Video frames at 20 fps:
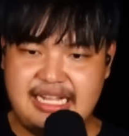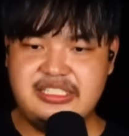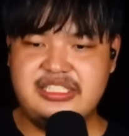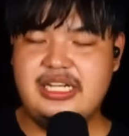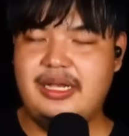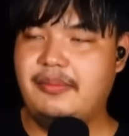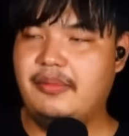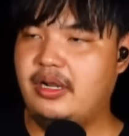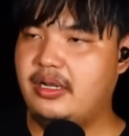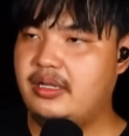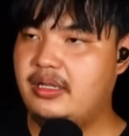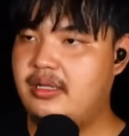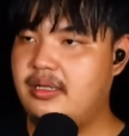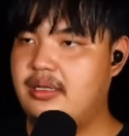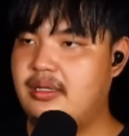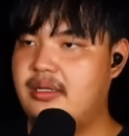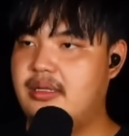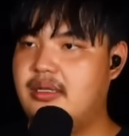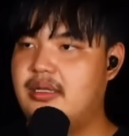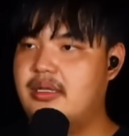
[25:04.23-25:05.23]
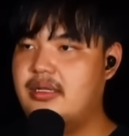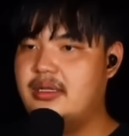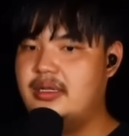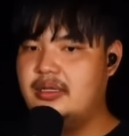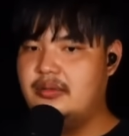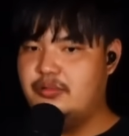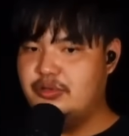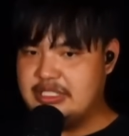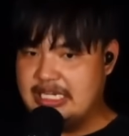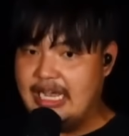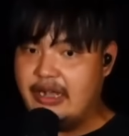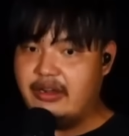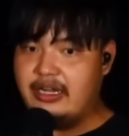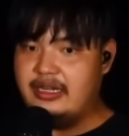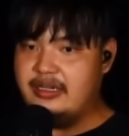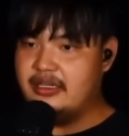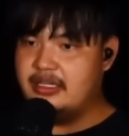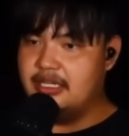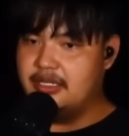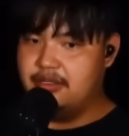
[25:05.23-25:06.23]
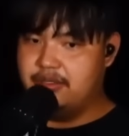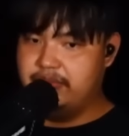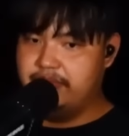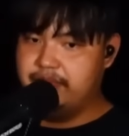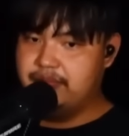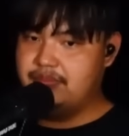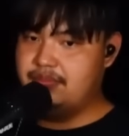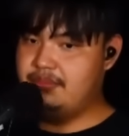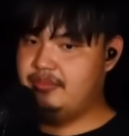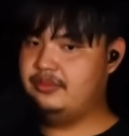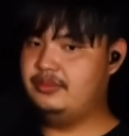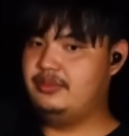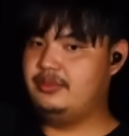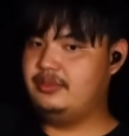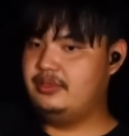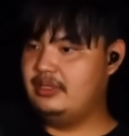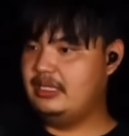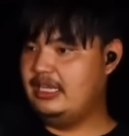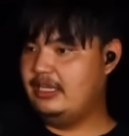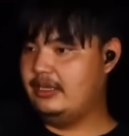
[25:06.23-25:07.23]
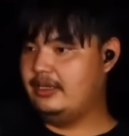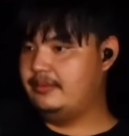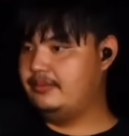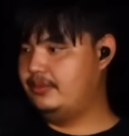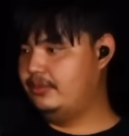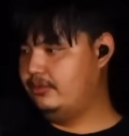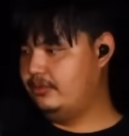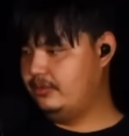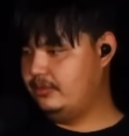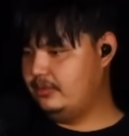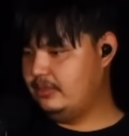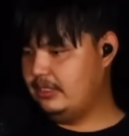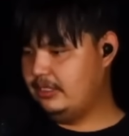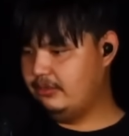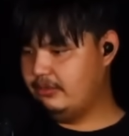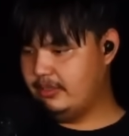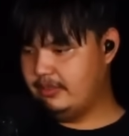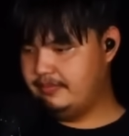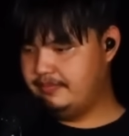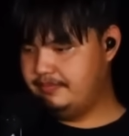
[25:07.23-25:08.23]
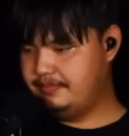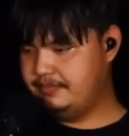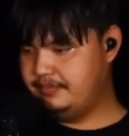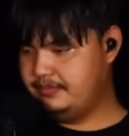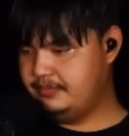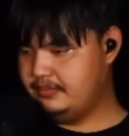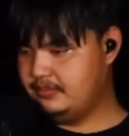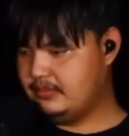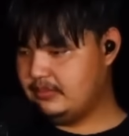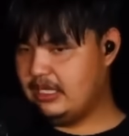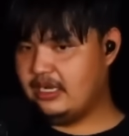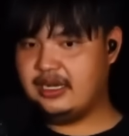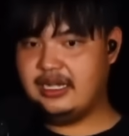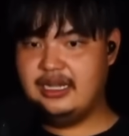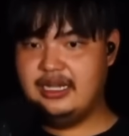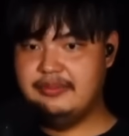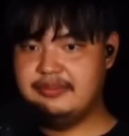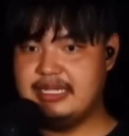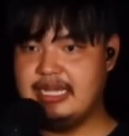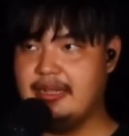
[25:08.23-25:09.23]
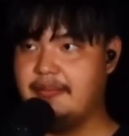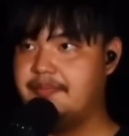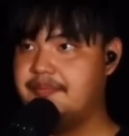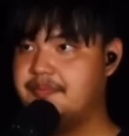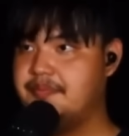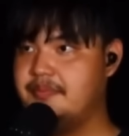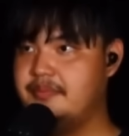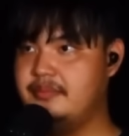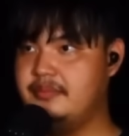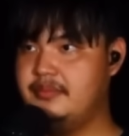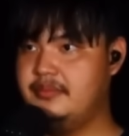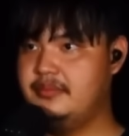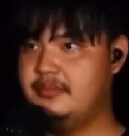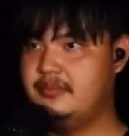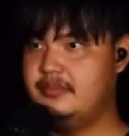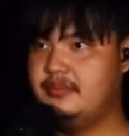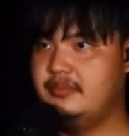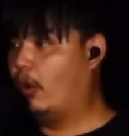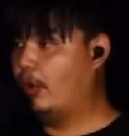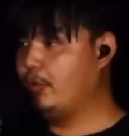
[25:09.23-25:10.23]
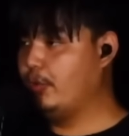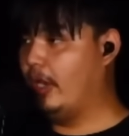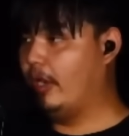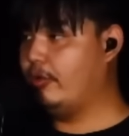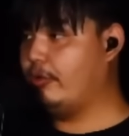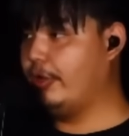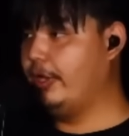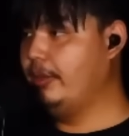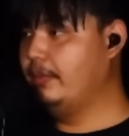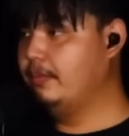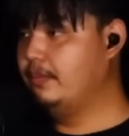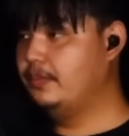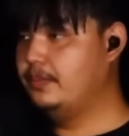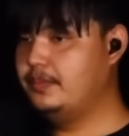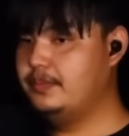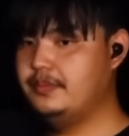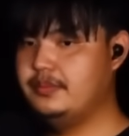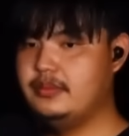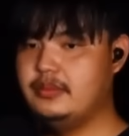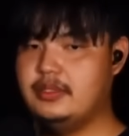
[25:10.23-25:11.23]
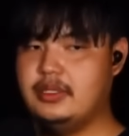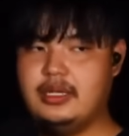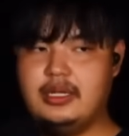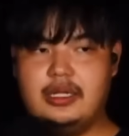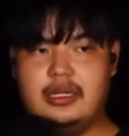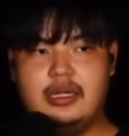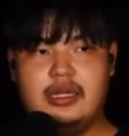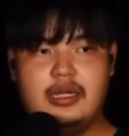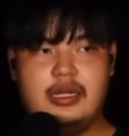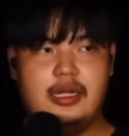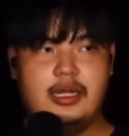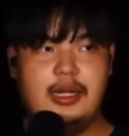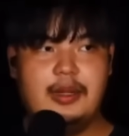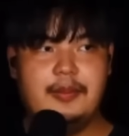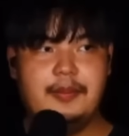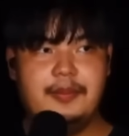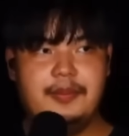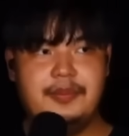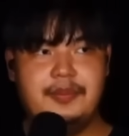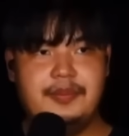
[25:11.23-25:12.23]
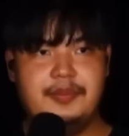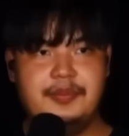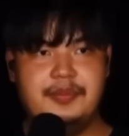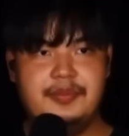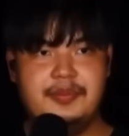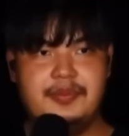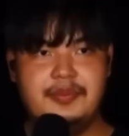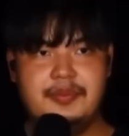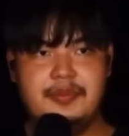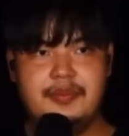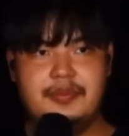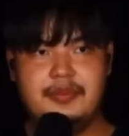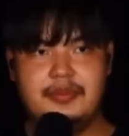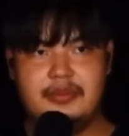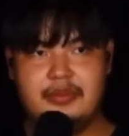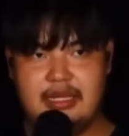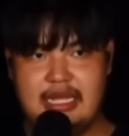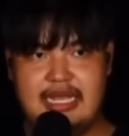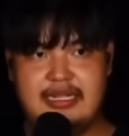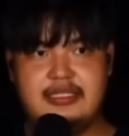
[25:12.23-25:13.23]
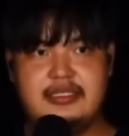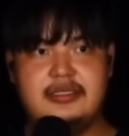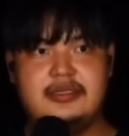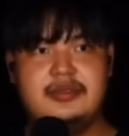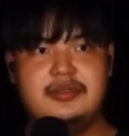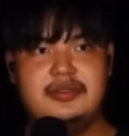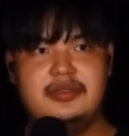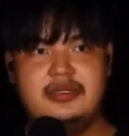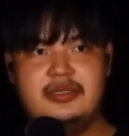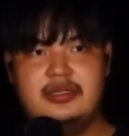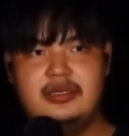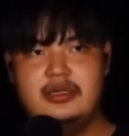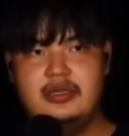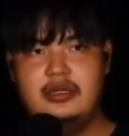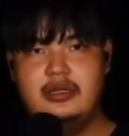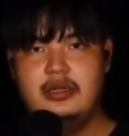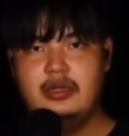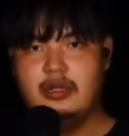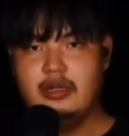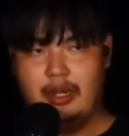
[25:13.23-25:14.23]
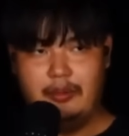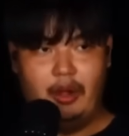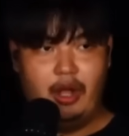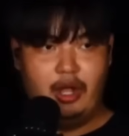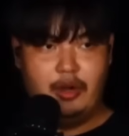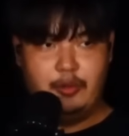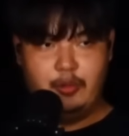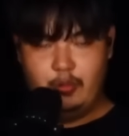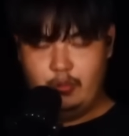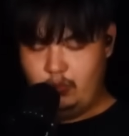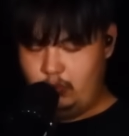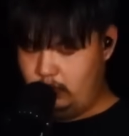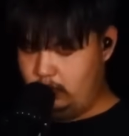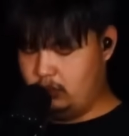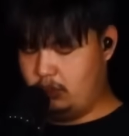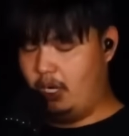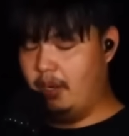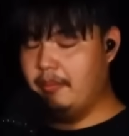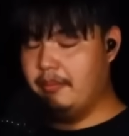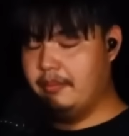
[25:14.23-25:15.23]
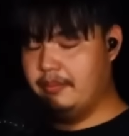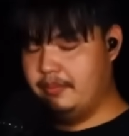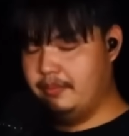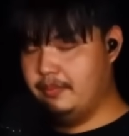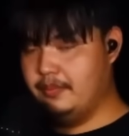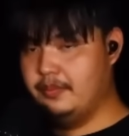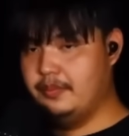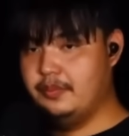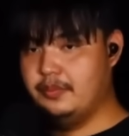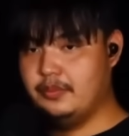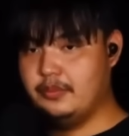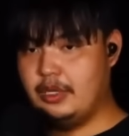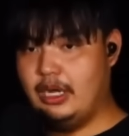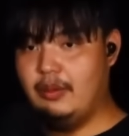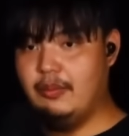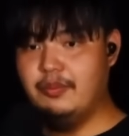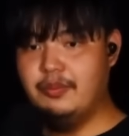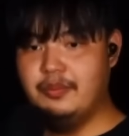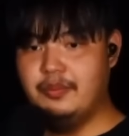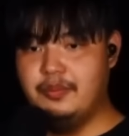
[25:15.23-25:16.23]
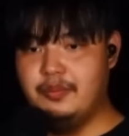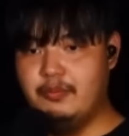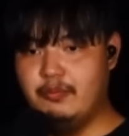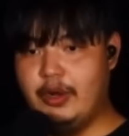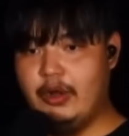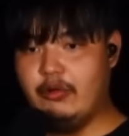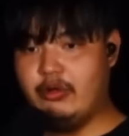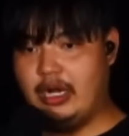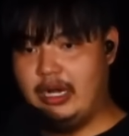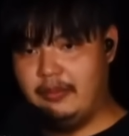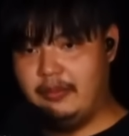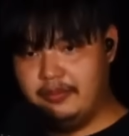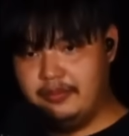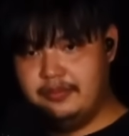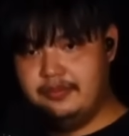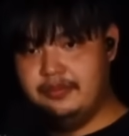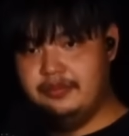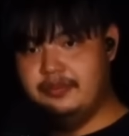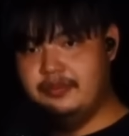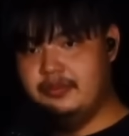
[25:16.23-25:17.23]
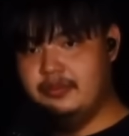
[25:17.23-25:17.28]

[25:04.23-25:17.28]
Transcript: ปิดร้านเชียร์บอลผู้ชายคนนั้นที่นี่อ่ะนี่อยู่เขาก็เริ่มถาม โออยู่อังกฤษ Um, yes. Come on, come, come, welcome.